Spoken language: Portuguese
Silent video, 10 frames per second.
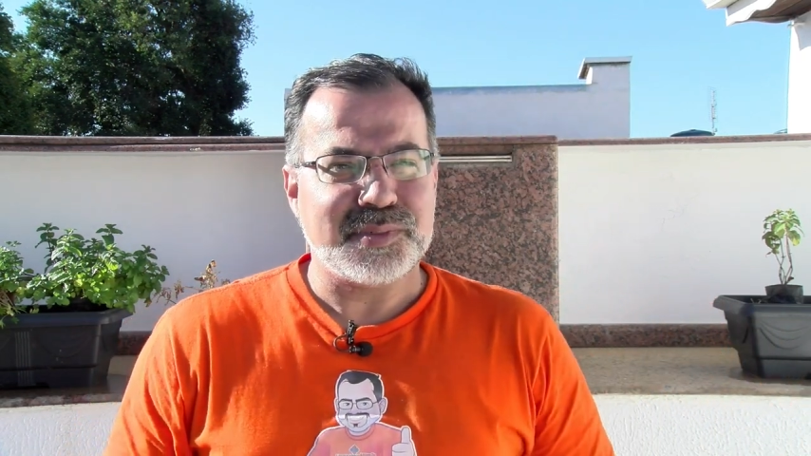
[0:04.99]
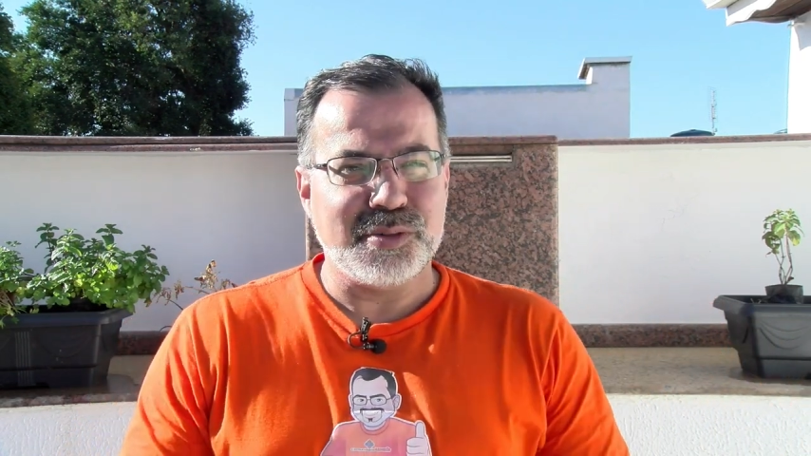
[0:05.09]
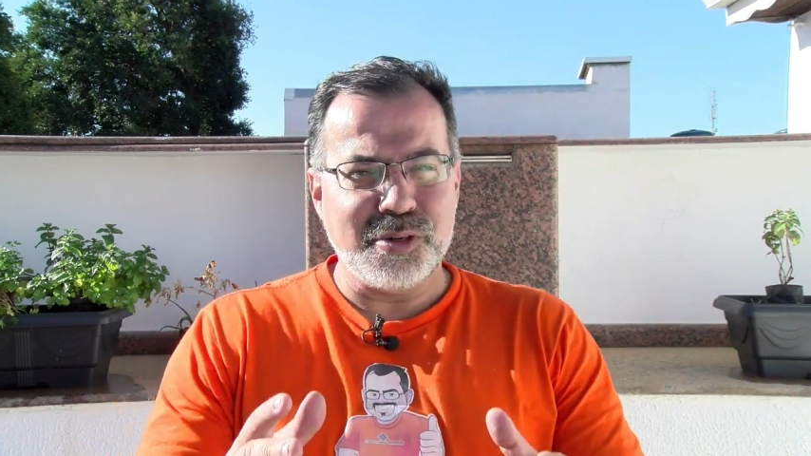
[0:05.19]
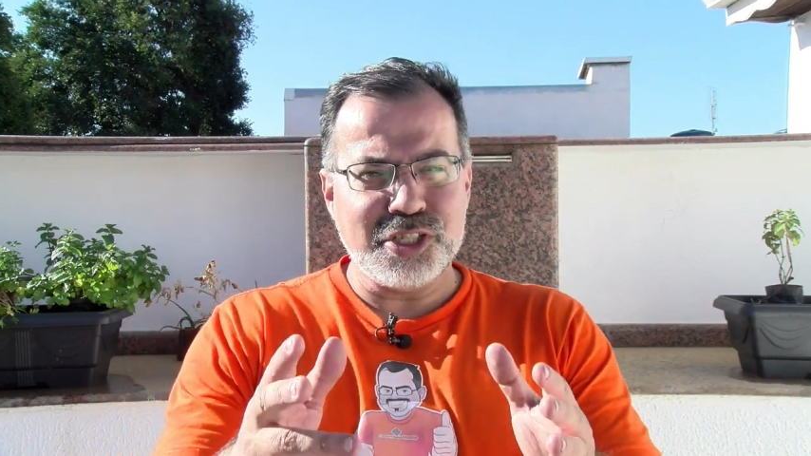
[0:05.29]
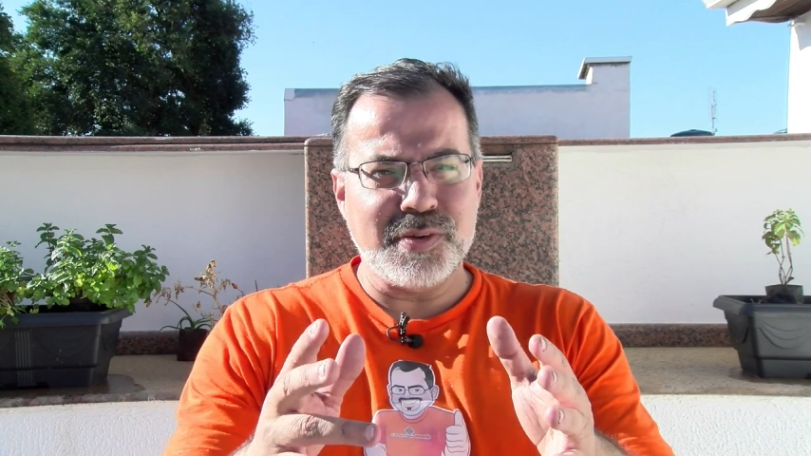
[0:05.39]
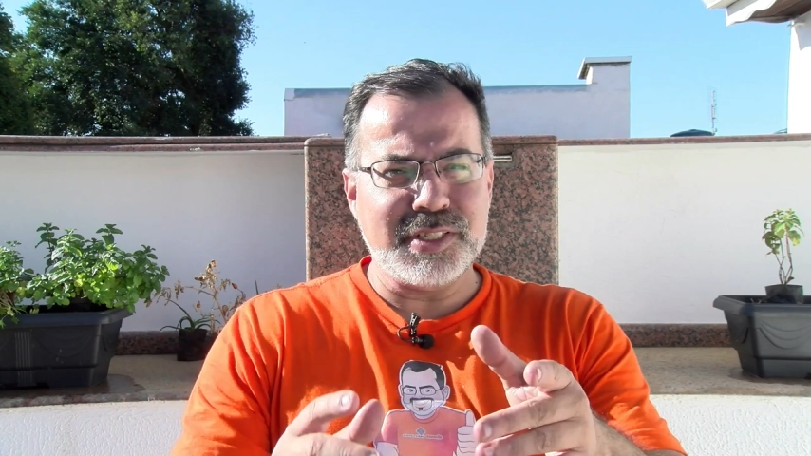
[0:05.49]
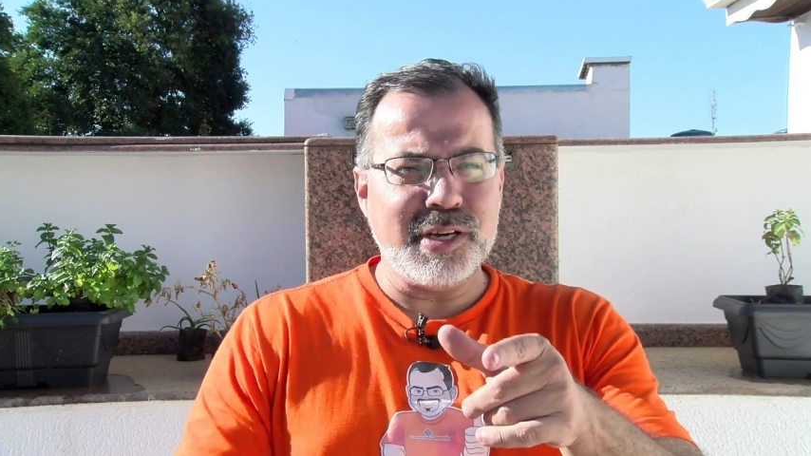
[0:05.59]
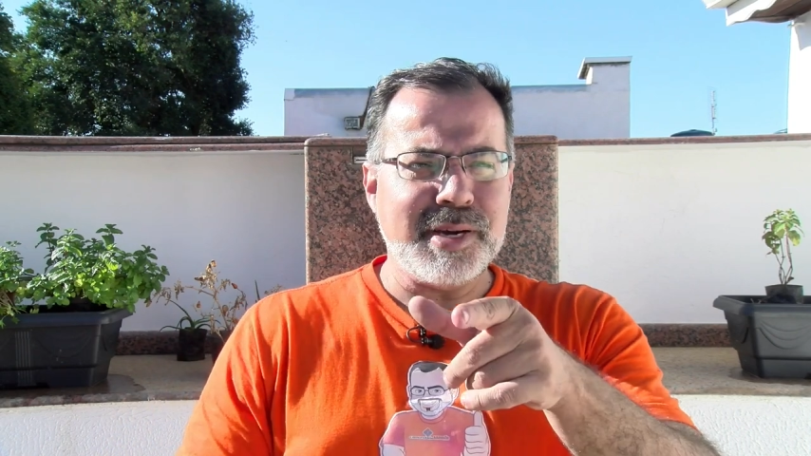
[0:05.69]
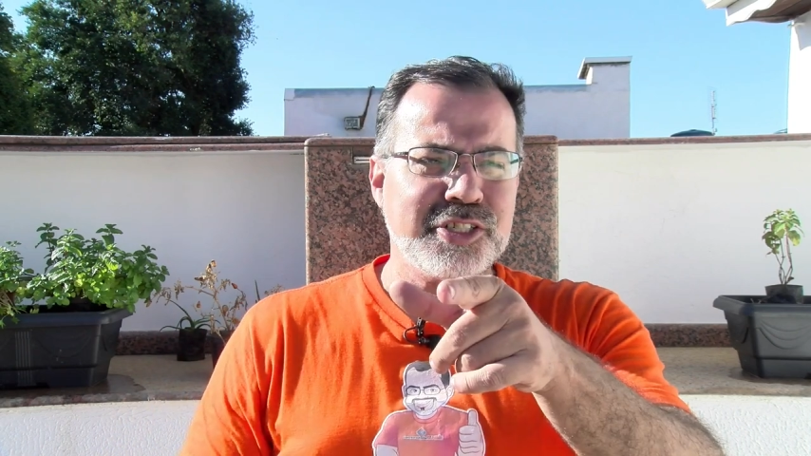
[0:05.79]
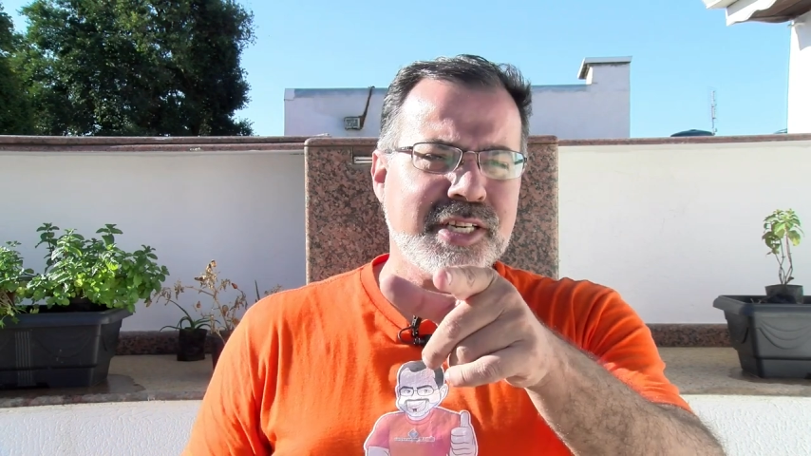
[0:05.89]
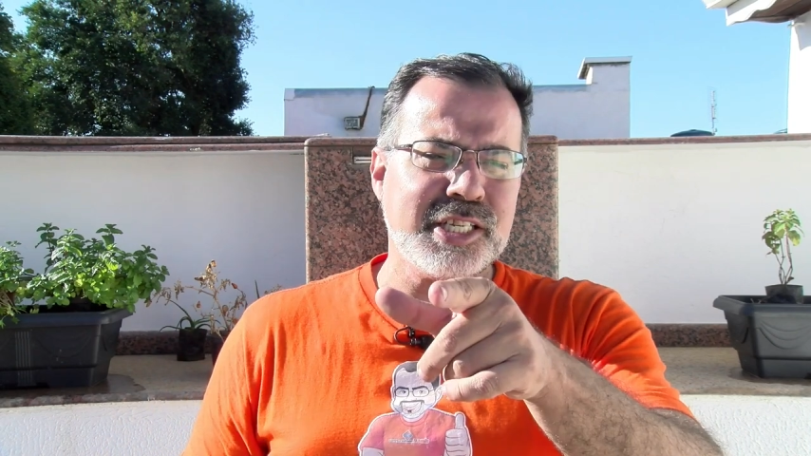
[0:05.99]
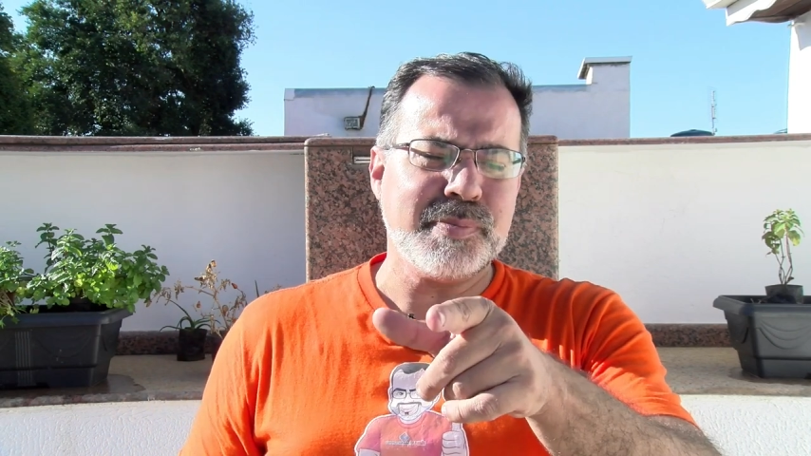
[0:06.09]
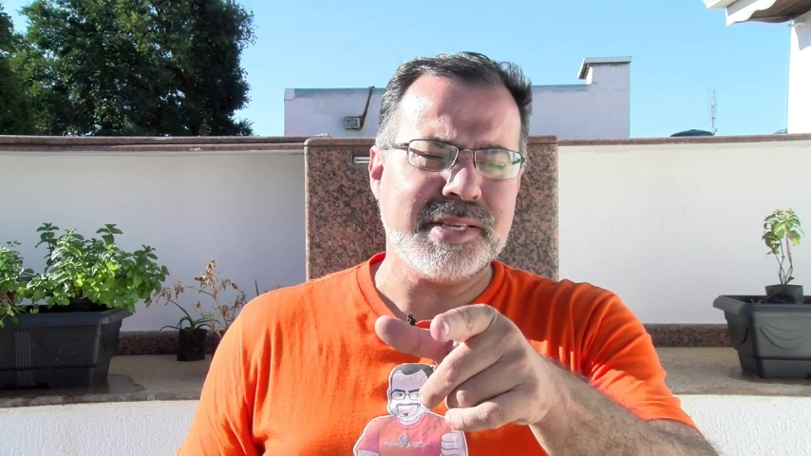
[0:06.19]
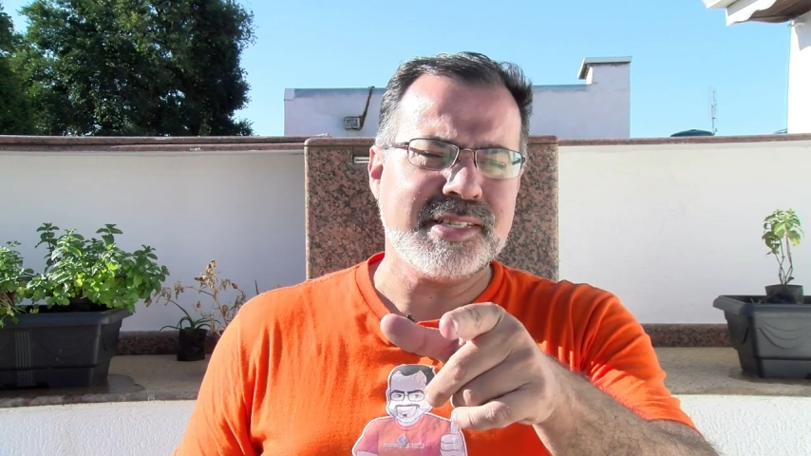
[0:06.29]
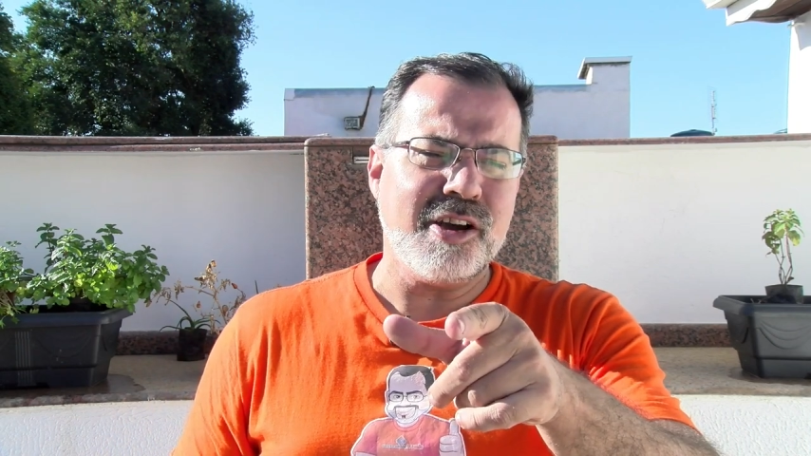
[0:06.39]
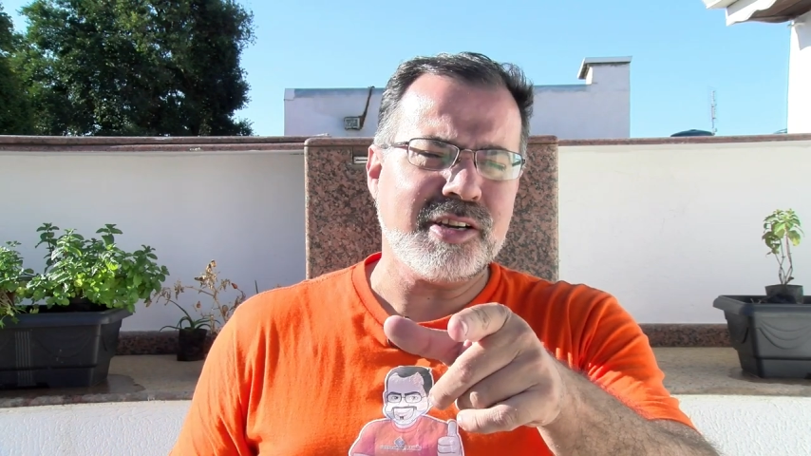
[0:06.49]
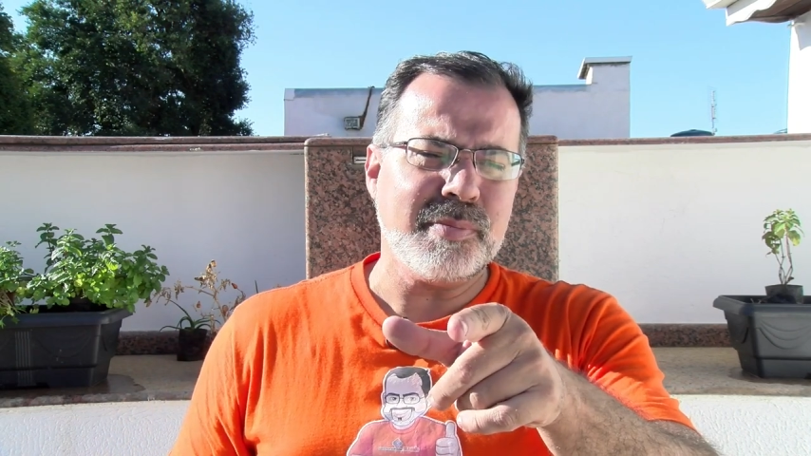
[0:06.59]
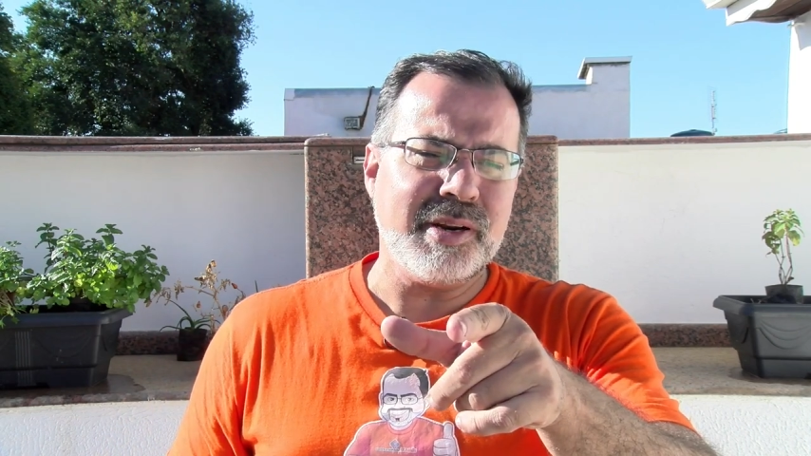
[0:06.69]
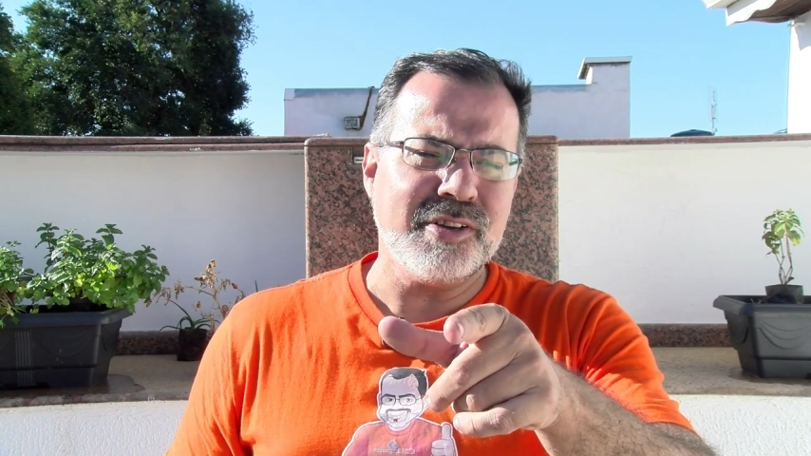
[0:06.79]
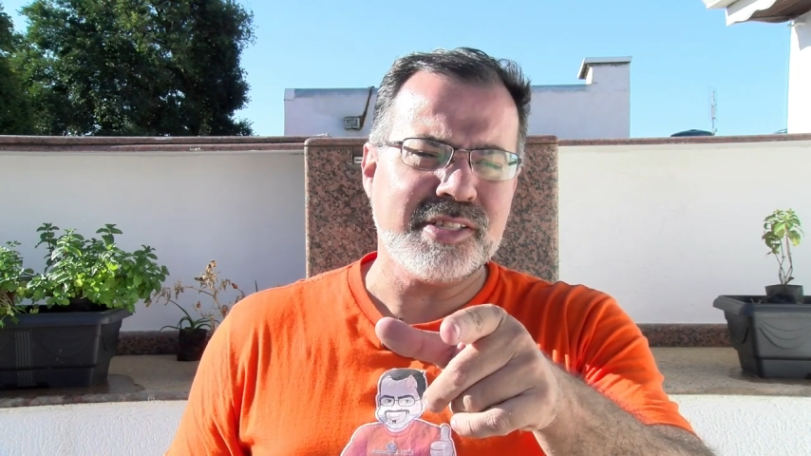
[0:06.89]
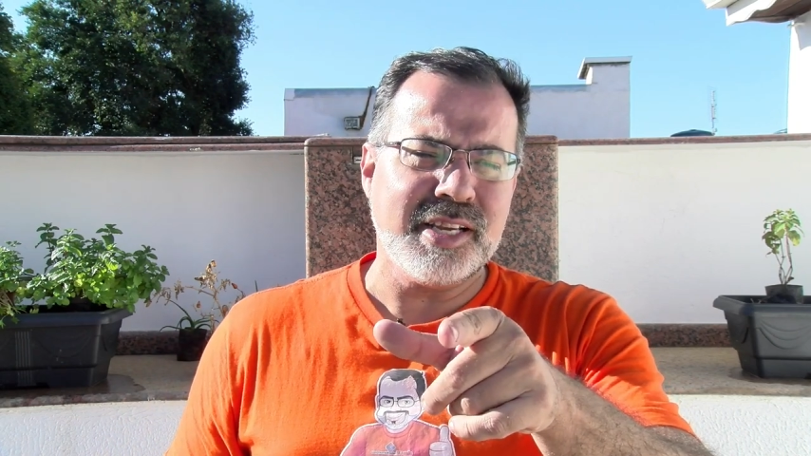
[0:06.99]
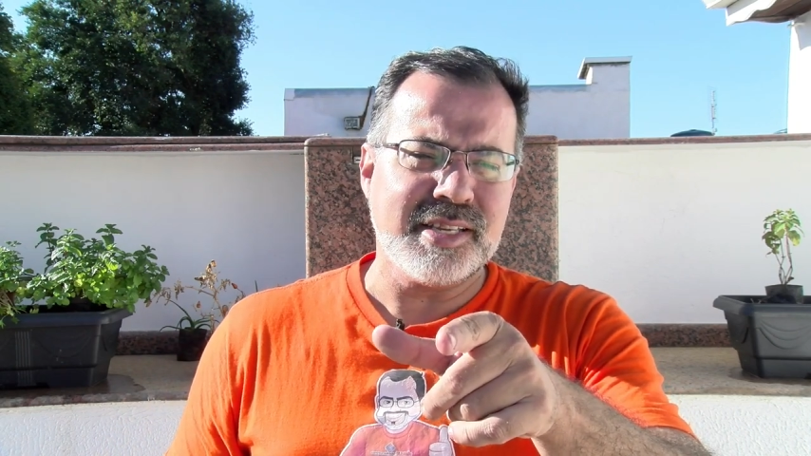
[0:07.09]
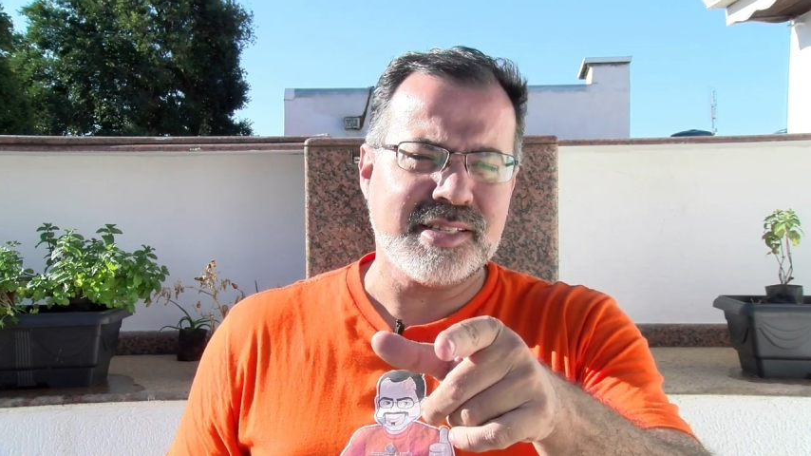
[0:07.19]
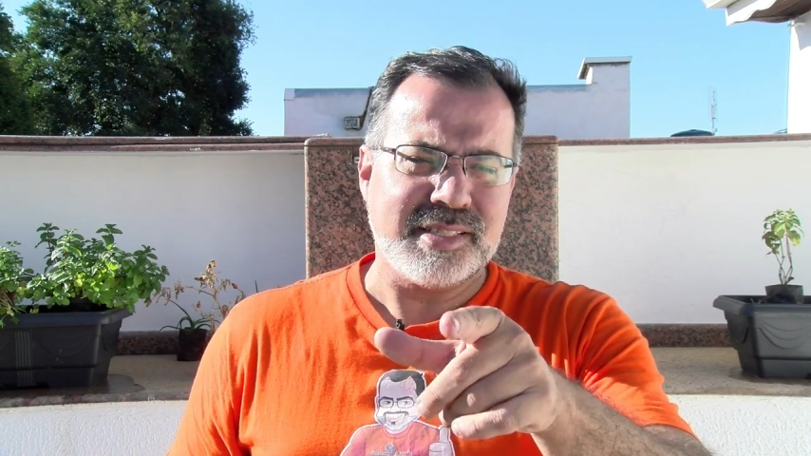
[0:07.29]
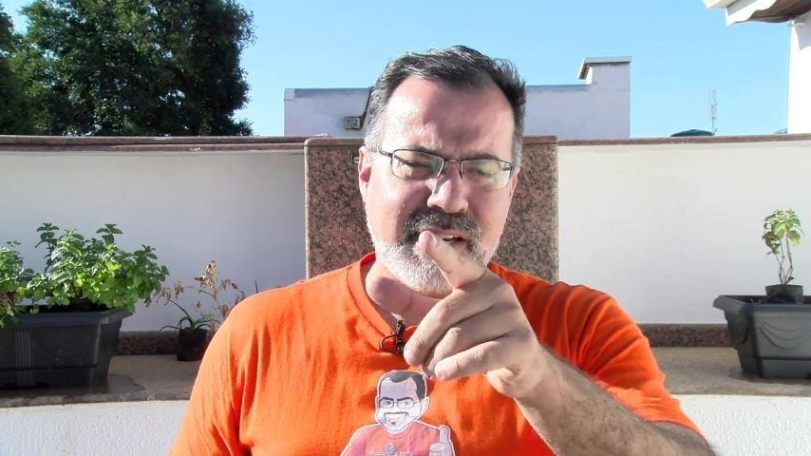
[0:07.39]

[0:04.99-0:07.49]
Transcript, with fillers: Hoje eu vou dar uma dica especial aqui para vocês.